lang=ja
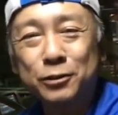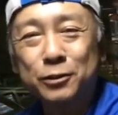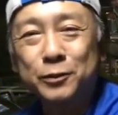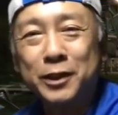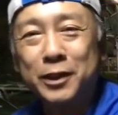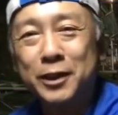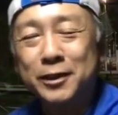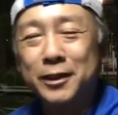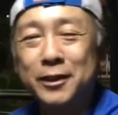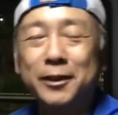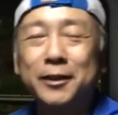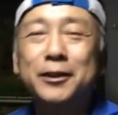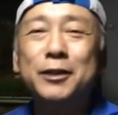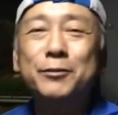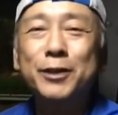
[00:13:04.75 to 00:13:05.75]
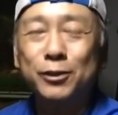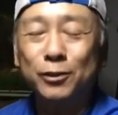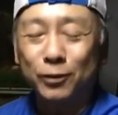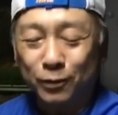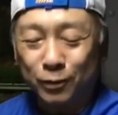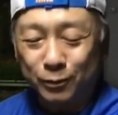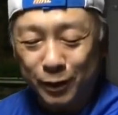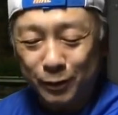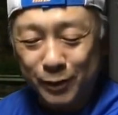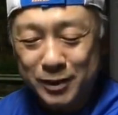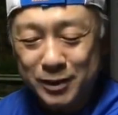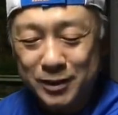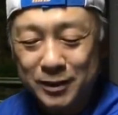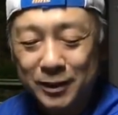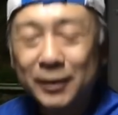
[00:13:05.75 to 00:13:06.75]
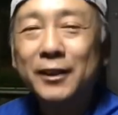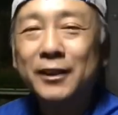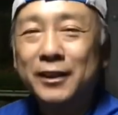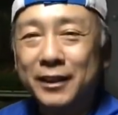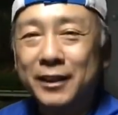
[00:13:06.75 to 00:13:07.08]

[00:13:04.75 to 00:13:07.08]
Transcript: 踏み入れていただければと思います。。